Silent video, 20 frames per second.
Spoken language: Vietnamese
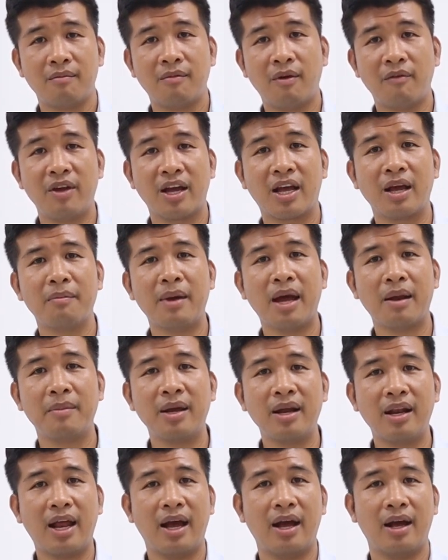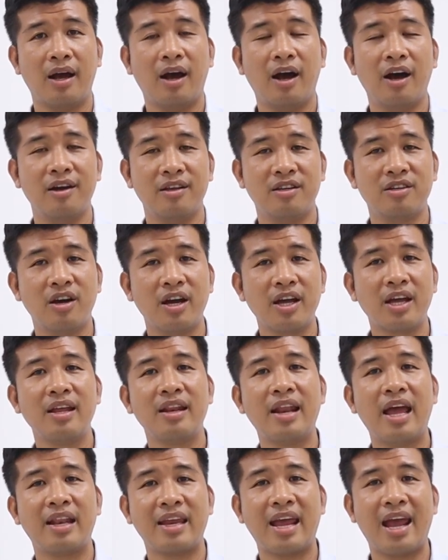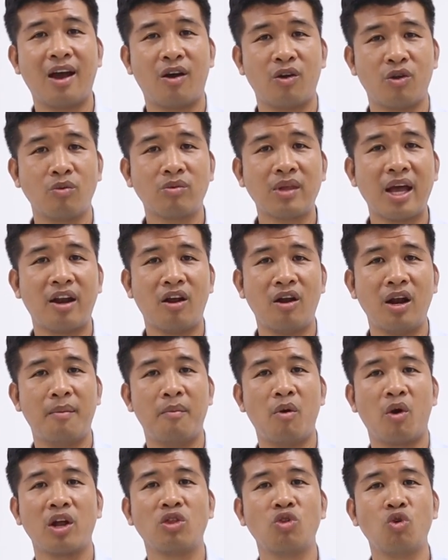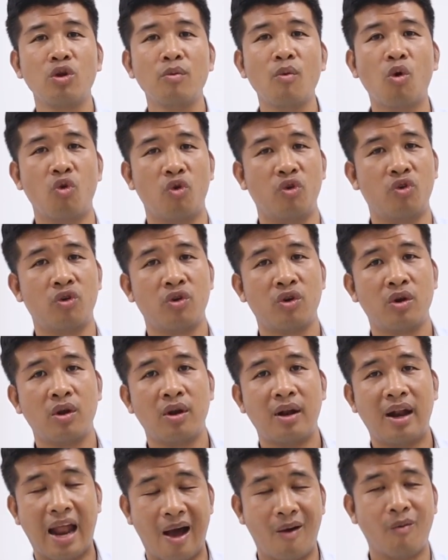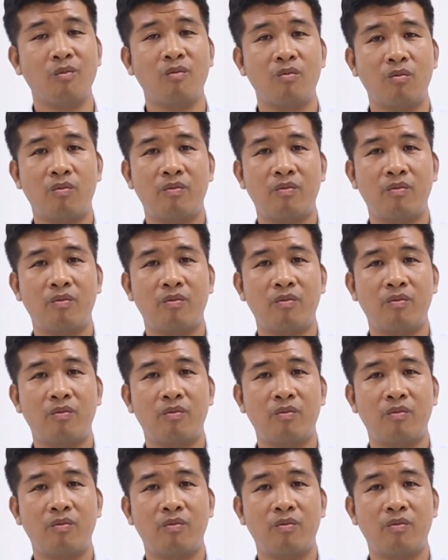bởi vì các bạn biết là ở dưới cái nền nhà của chúng ta đó là một cái túi bùn lỏng